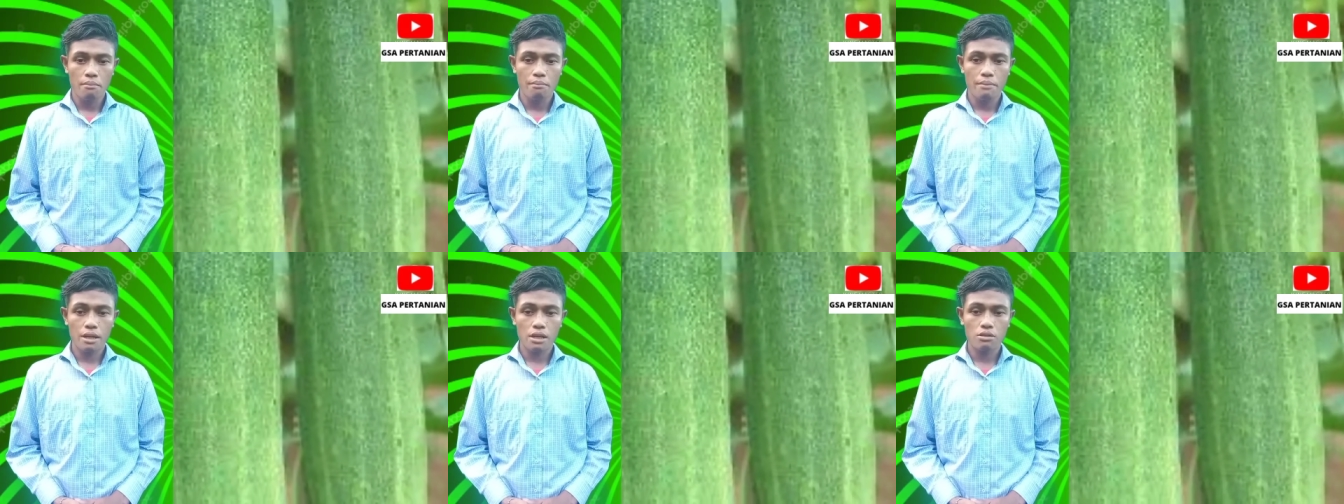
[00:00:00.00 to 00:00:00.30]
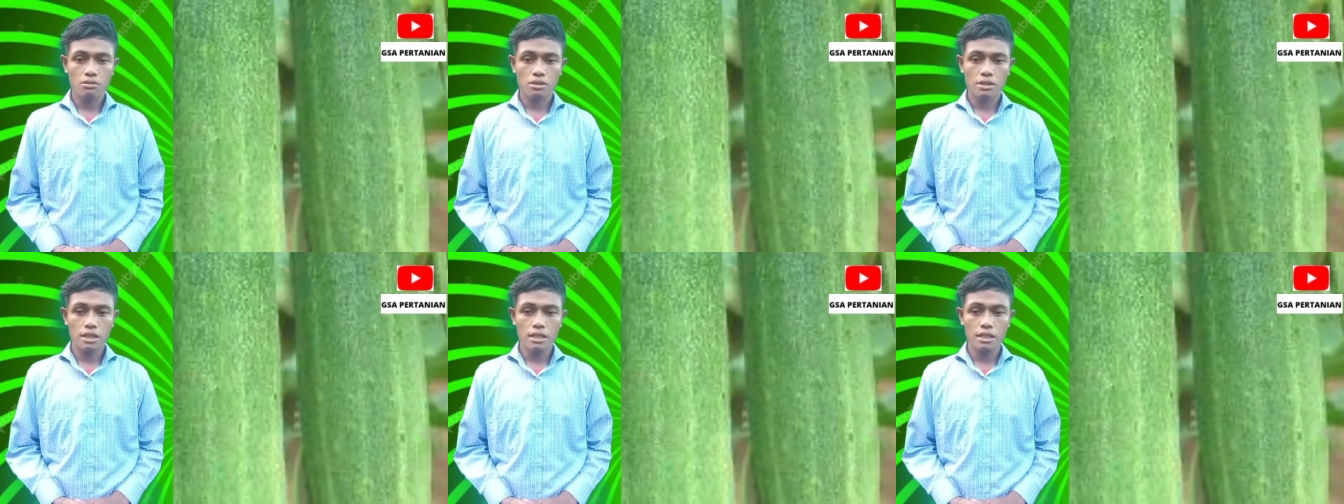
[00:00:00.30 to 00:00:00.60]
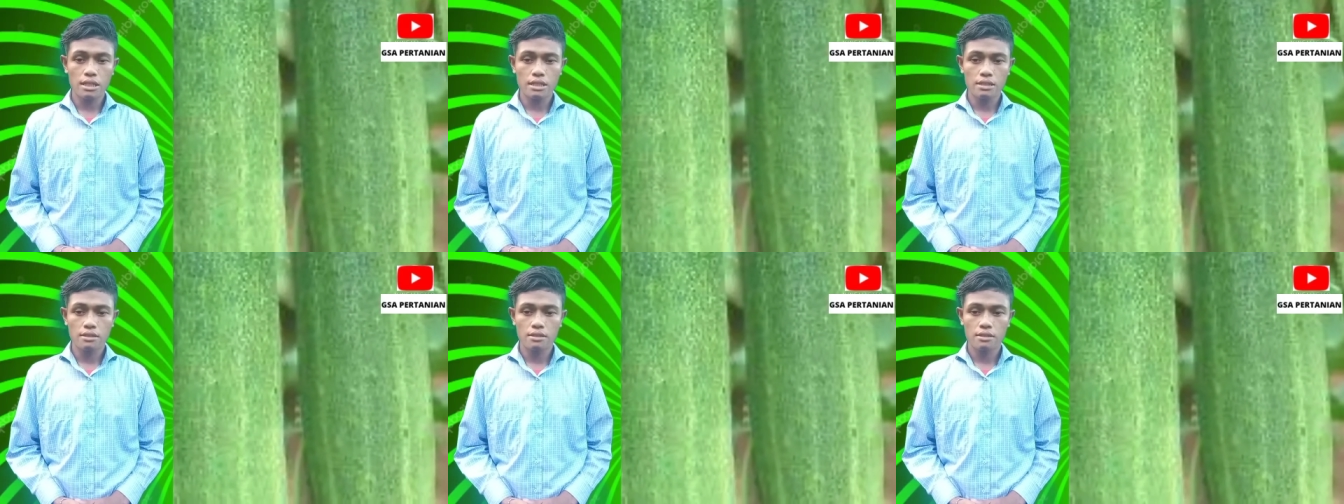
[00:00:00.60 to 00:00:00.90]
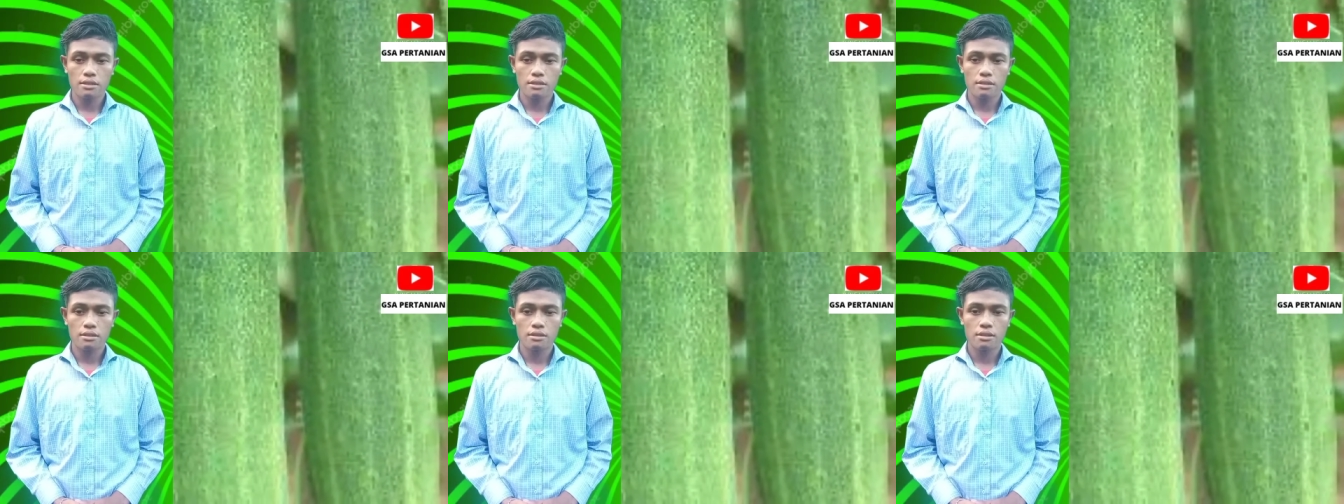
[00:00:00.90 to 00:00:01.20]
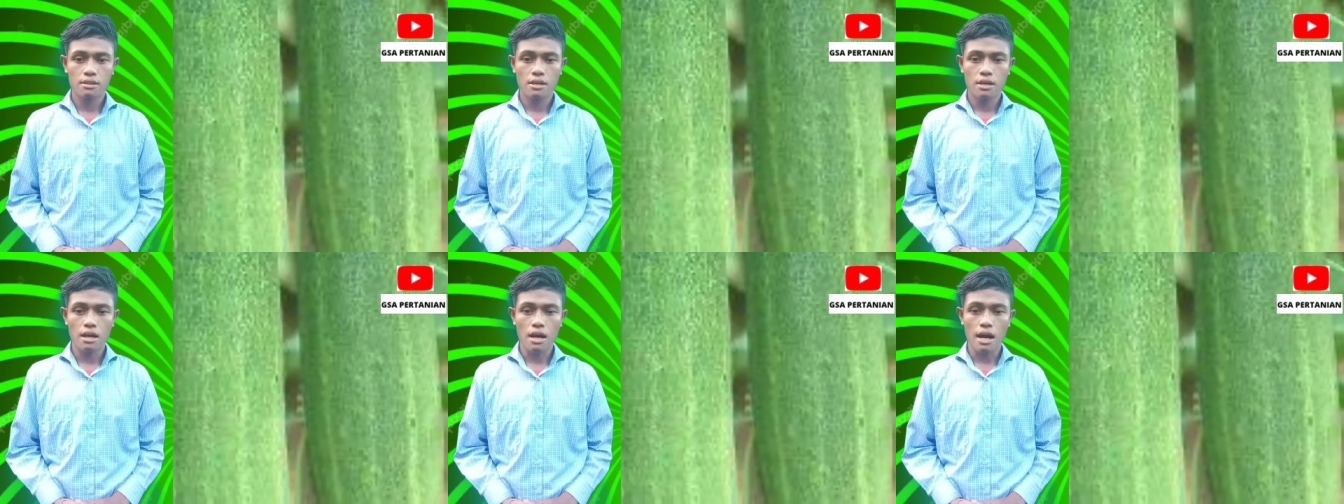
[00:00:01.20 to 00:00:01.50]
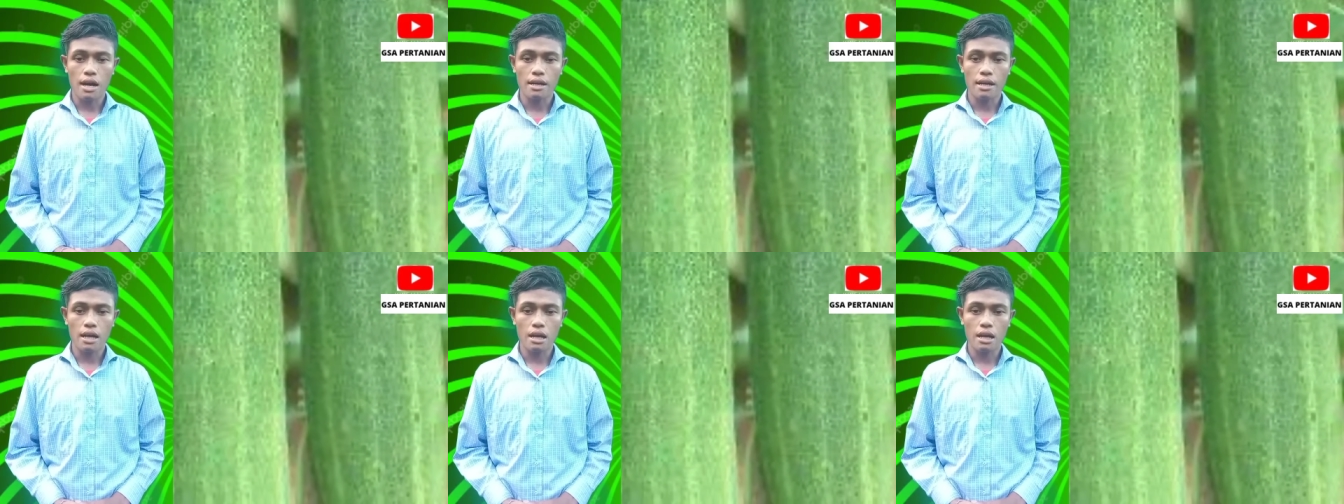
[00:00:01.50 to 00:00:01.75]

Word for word: Berikut ini adalah